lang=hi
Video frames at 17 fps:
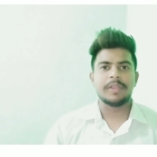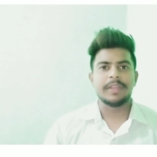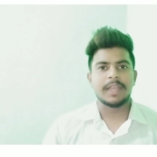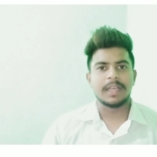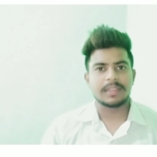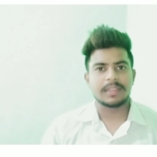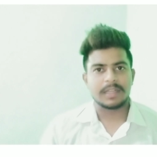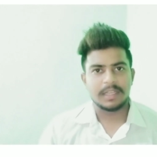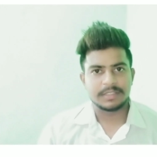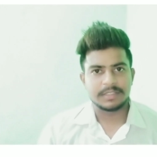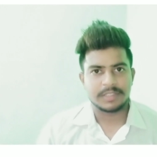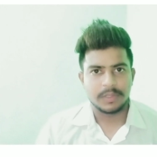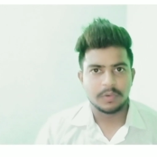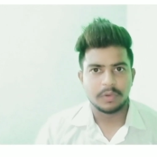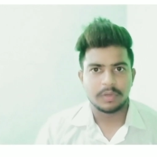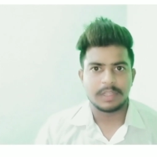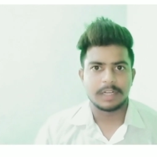कोई यात्रा
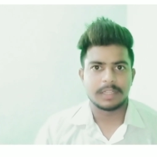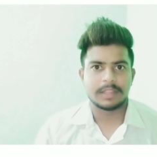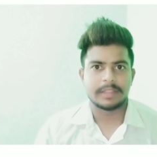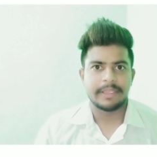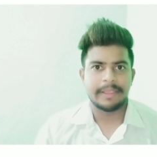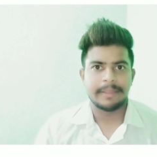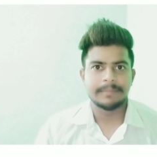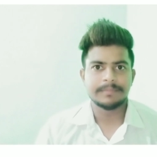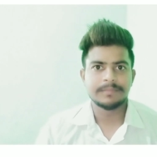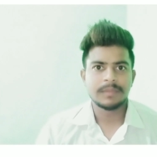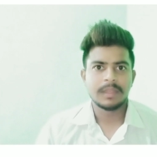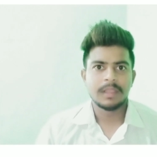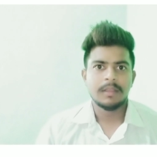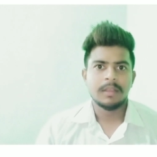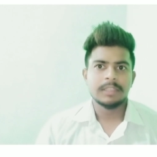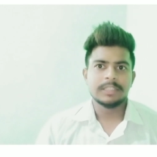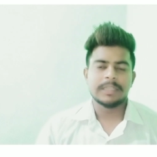जरूर करते
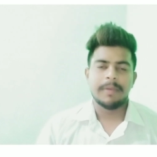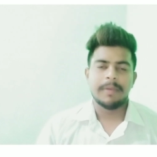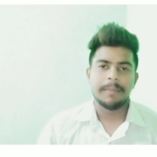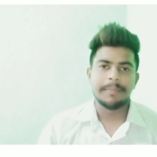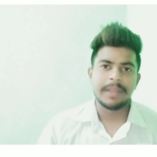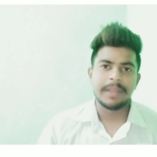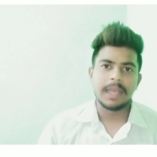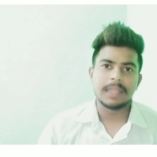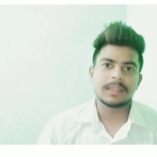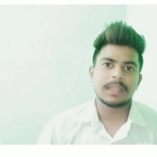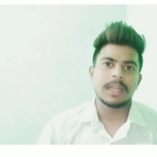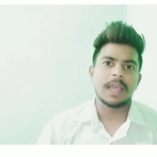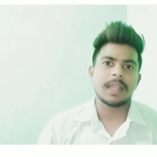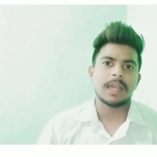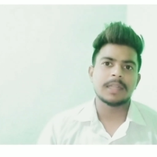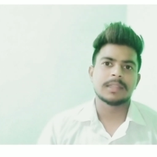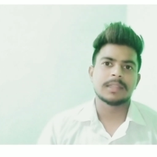हैं जब हम यात्रा
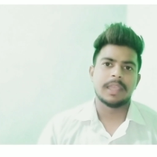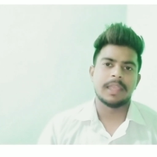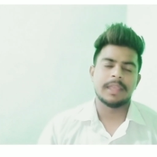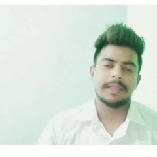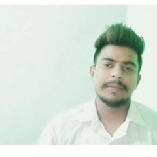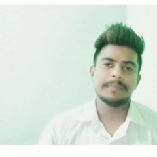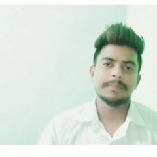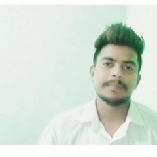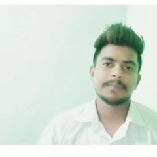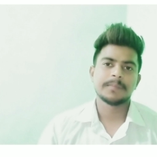करते हैं